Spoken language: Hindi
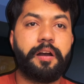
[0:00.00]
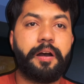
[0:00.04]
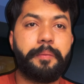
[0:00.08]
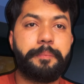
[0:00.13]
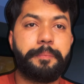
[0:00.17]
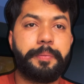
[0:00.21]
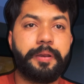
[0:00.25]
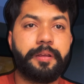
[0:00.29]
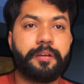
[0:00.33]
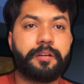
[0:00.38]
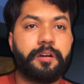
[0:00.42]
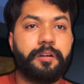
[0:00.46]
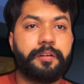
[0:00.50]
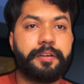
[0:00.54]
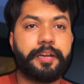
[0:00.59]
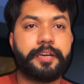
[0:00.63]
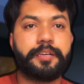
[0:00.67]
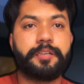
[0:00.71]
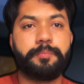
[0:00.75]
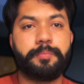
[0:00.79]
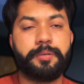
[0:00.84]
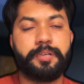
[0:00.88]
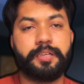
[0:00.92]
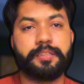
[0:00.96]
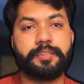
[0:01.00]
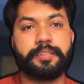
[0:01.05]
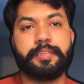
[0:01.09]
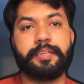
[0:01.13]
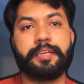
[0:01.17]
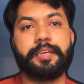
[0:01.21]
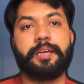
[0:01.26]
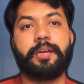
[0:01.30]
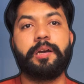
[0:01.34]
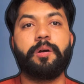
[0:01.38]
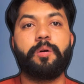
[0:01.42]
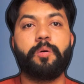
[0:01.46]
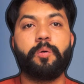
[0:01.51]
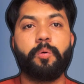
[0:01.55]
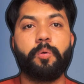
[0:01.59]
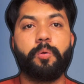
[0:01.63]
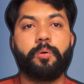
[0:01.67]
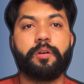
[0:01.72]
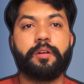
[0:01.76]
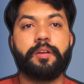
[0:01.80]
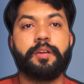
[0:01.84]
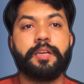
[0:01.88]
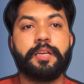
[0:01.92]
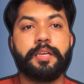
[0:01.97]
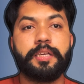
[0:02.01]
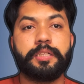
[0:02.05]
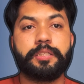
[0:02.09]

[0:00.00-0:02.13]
अपने कॉन्टैक्ट बनाते हैं और